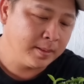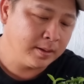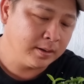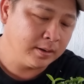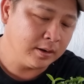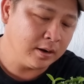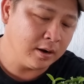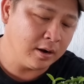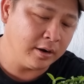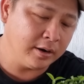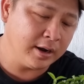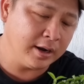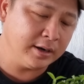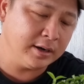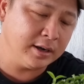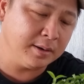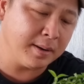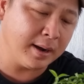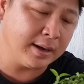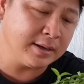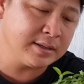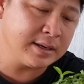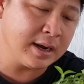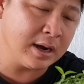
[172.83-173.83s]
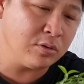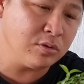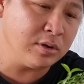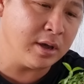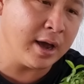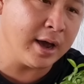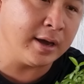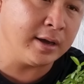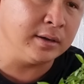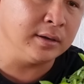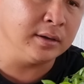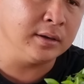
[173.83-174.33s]
Rồi đến với mã sáu D.
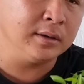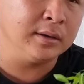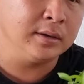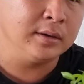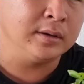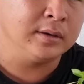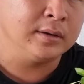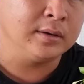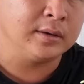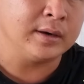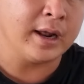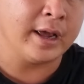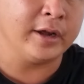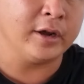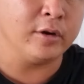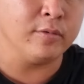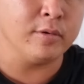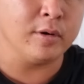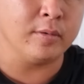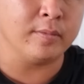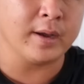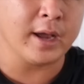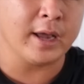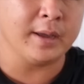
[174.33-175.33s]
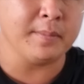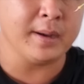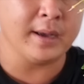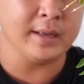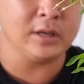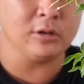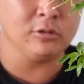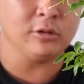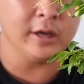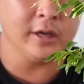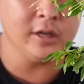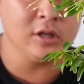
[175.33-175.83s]
Đây cũng là một cây mai chiếu
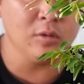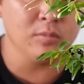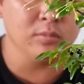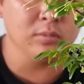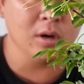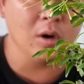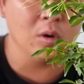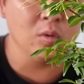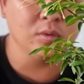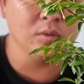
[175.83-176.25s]
thủy trung nu,